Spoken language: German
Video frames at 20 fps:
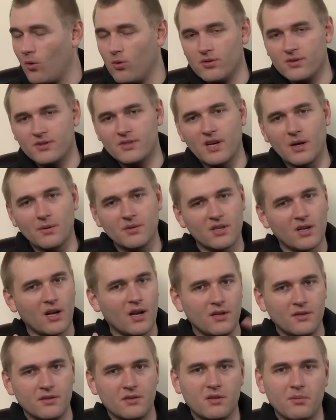und die habe ich dann
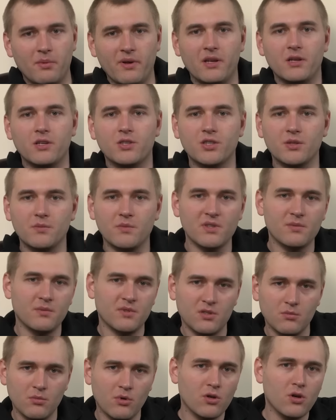alle in eine Tabelle geschrieben, dass man
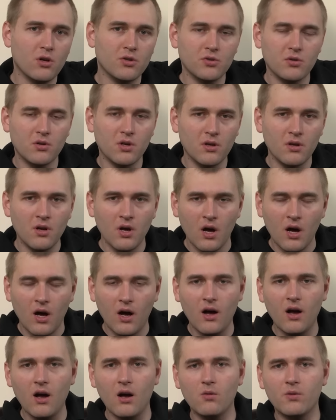sich mal nachschauen kann,
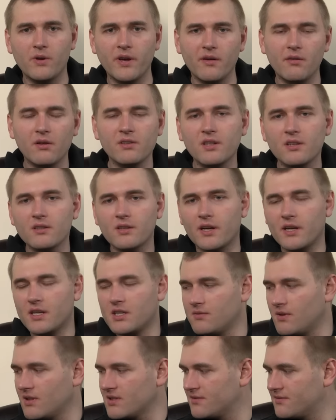ah okay, was hat
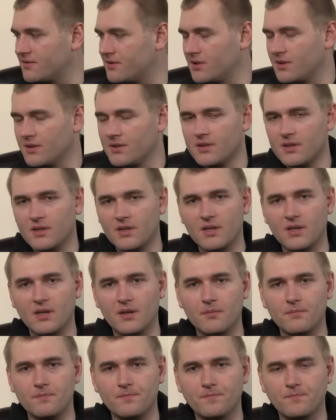eigentlich was für ein,
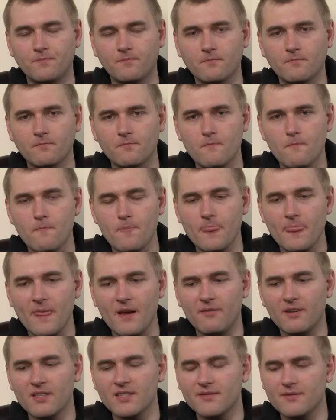äh,
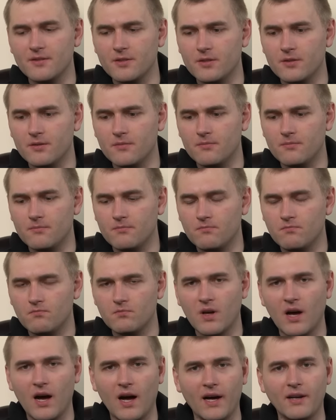was für ein
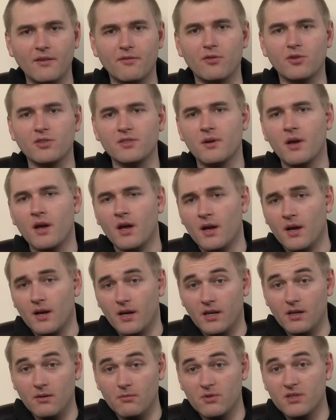Einfluss.
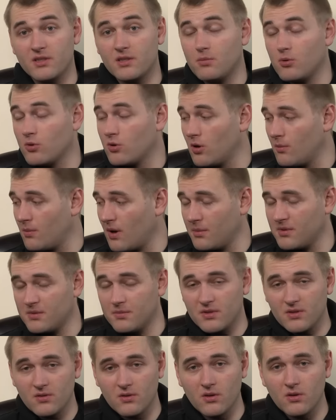Im whisky.com habe ich
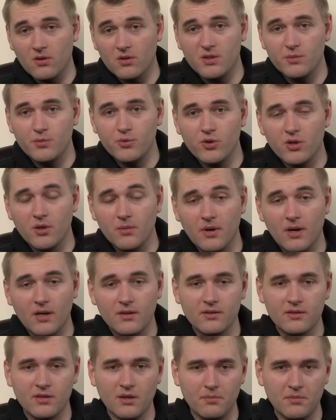mir sogar noch die Mühe
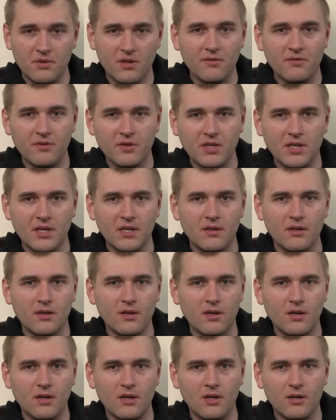gemacht. Ich habe mir für
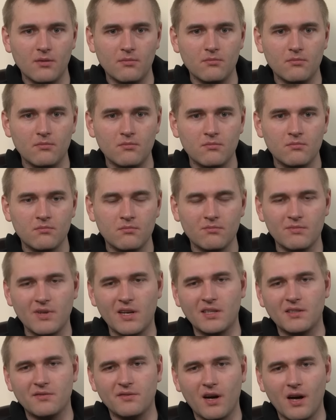jede, ähm,
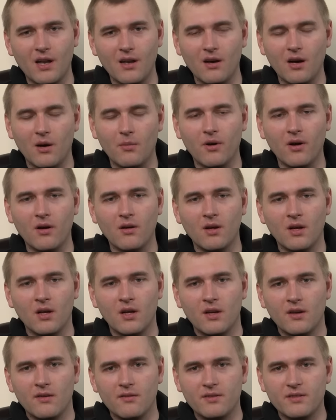ja nicht für alle, aber
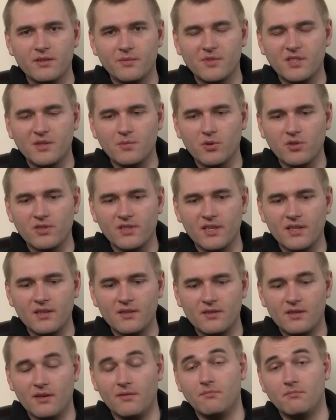für 70
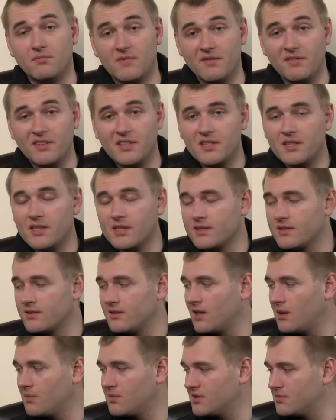Prozent der, der
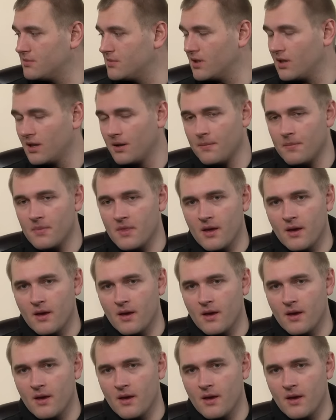wichtigsten habe ich mir